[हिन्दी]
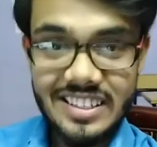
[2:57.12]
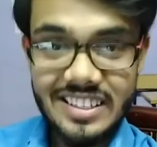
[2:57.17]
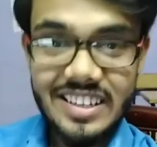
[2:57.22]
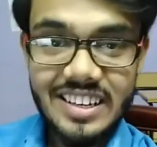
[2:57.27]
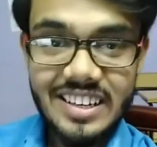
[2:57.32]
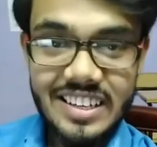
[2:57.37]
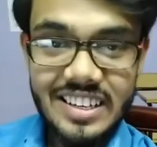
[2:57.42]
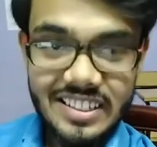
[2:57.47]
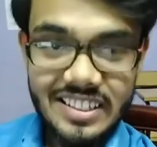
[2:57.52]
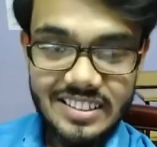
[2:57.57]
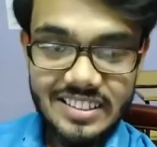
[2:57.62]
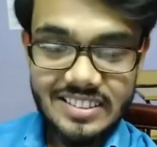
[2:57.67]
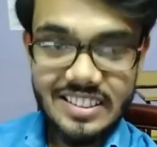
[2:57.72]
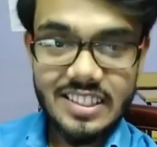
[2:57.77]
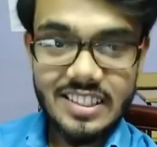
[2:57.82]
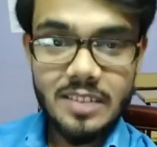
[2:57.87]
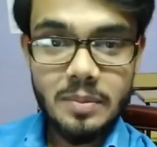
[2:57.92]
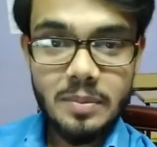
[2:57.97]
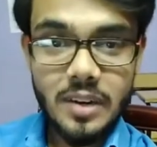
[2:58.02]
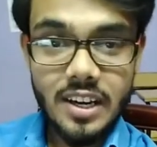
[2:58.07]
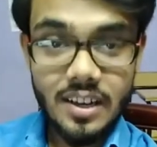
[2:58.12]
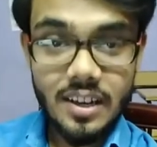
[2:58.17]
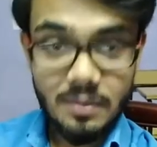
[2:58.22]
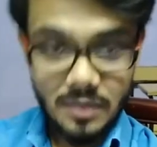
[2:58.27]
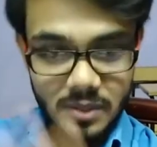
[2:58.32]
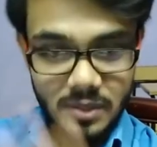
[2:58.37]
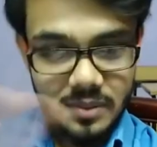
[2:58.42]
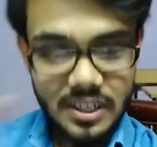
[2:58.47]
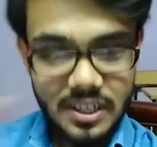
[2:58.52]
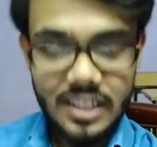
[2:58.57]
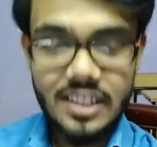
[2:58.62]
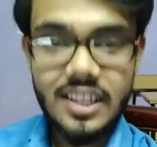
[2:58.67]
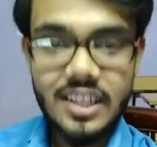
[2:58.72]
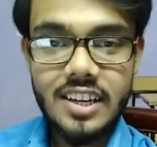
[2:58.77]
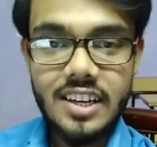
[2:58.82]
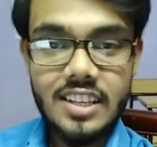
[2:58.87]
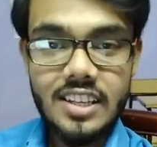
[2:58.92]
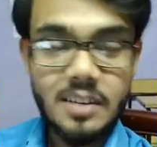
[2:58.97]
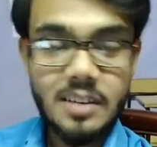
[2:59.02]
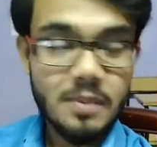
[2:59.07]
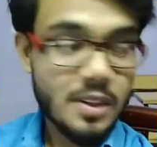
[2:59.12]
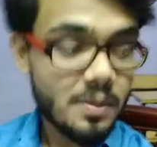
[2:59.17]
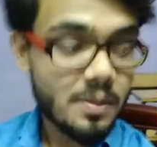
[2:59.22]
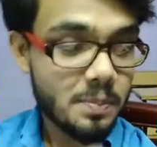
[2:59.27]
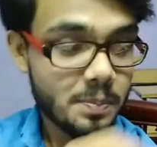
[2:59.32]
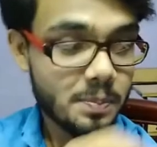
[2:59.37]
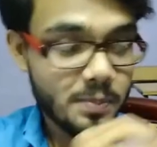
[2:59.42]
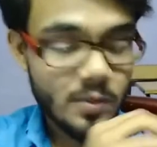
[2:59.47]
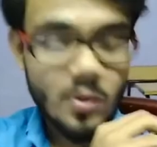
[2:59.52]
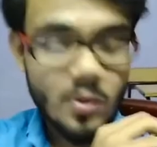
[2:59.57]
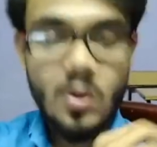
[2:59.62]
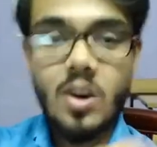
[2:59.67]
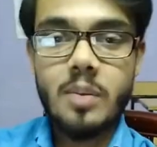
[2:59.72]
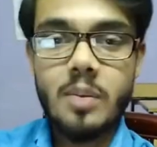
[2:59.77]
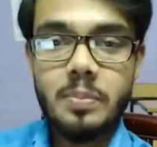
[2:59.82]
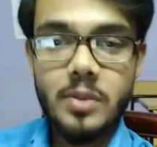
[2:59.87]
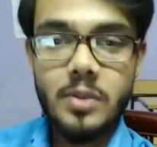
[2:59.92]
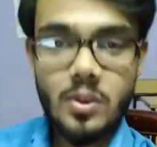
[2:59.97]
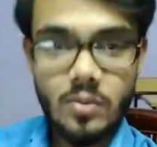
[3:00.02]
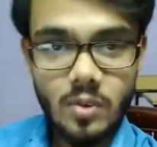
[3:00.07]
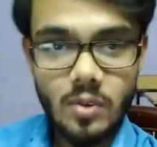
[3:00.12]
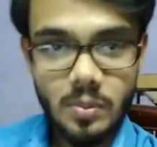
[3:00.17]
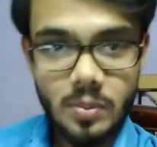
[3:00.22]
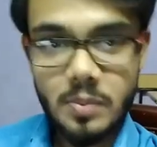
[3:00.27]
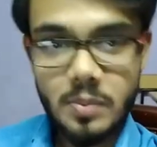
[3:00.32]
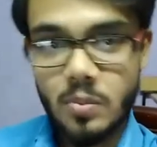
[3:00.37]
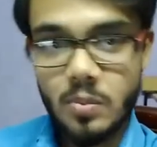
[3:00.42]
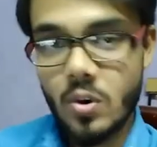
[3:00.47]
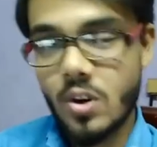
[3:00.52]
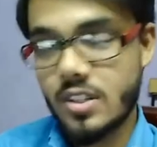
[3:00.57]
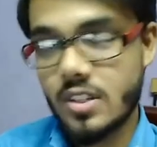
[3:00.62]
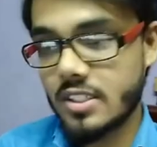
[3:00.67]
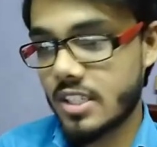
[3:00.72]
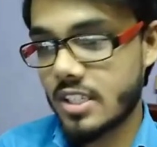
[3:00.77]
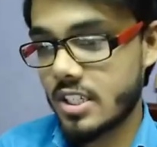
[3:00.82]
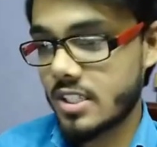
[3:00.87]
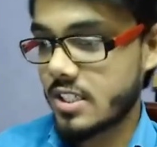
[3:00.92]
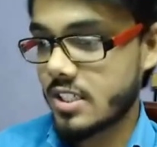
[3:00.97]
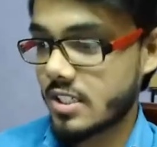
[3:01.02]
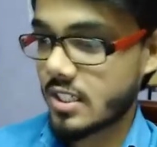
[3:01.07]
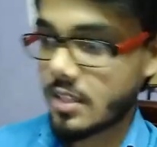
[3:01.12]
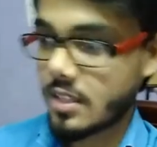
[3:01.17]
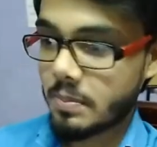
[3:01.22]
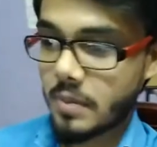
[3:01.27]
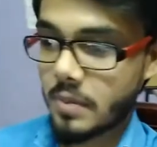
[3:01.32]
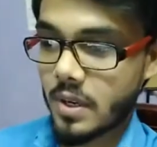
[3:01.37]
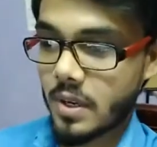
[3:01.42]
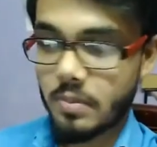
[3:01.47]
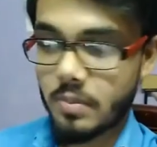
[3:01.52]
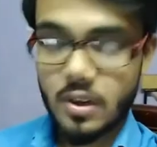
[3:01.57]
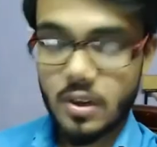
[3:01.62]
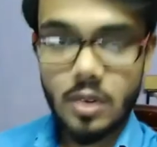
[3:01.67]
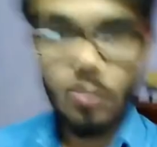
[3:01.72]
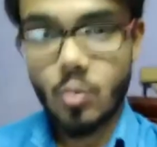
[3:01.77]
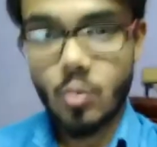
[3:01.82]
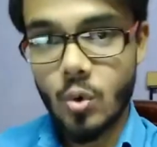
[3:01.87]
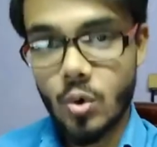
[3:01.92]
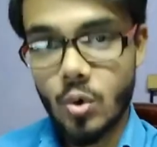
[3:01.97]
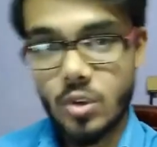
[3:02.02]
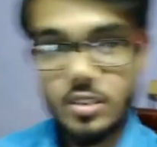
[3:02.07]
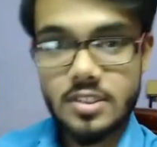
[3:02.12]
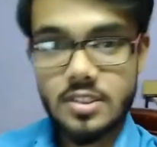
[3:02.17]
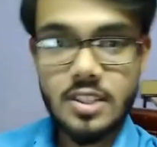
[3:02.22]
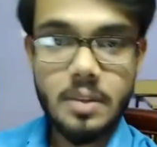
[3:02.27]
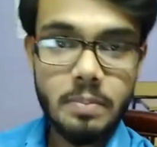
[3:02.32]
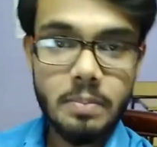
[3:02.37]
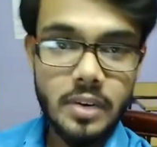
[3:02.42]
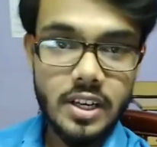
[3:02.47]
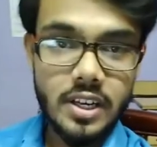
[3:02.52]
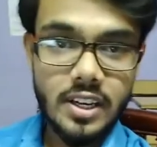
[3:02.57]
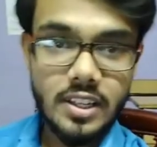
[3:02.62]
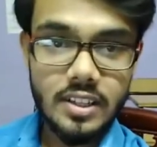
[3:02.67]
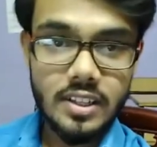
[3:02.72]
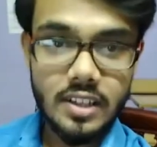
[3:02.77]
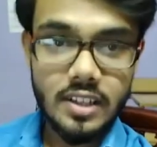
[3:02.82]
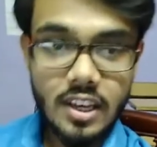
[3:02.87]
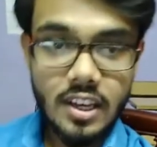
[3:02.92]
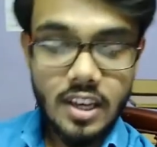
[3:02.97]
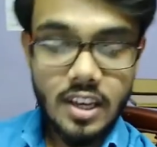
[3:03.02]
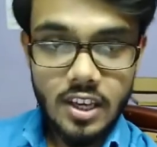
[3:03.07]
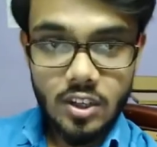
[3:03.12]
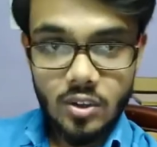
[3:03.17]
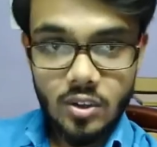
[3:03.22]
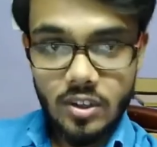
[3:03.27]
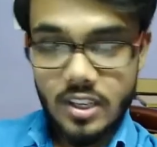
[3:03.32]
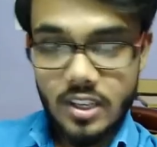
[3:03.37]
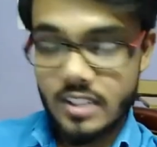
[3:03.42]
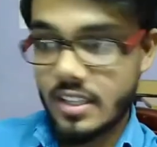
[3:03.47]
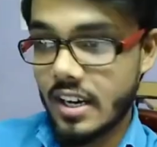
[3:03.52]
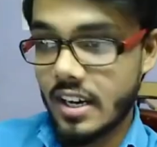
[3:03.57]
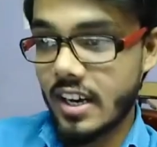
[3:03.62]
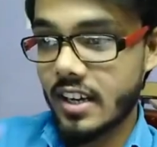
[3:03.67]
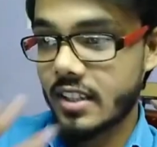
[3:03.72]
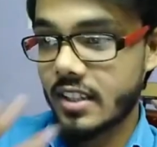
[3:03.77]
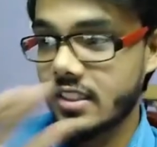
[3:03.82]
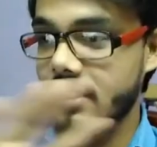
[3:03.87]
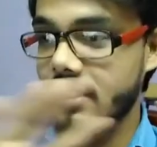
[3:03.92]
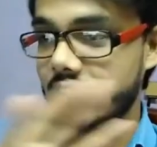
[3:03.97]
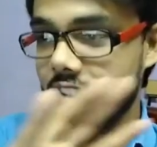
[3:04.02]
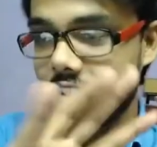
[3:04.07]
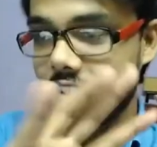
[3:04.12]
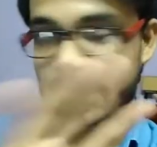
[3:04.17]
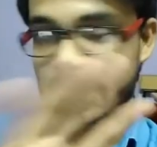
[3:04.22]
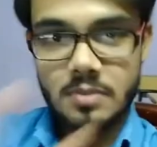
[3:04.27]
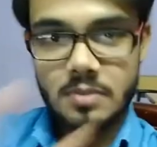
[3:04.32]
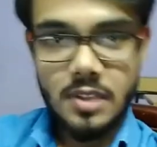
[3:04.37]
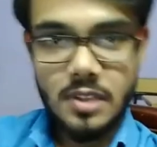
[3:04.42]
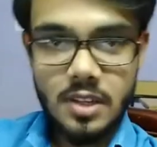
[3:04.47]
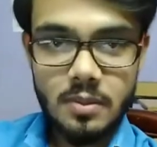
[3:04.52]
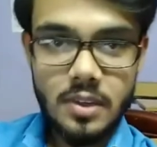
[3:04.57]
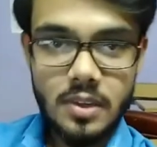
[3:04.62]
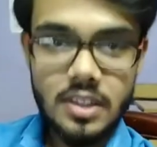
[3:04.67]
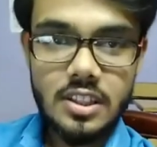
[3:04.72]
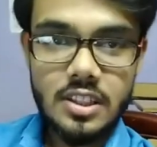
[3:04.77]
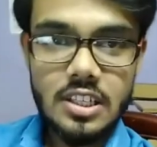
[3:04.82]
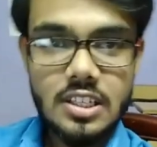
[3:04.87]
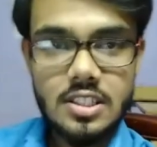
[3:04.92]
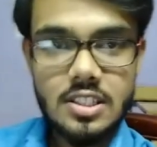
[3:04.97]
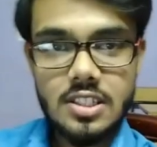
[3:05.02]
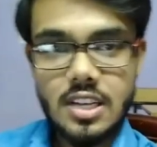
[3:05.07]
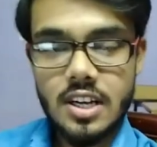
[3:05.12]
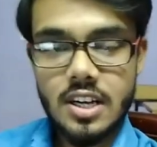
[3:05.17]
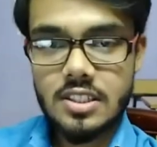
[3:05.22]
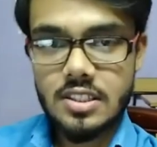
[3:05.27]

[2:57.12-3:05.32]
ज़्यादा बेकार मतलब गंदा नहीं है मतलब कॉपी वॉपी बहुत सारी चीज़ें पेपर बोर्ड सब पड़े रहते हैं क्योंकि गैस हर चीज़ मतलब मैं तीन चार चीज़ें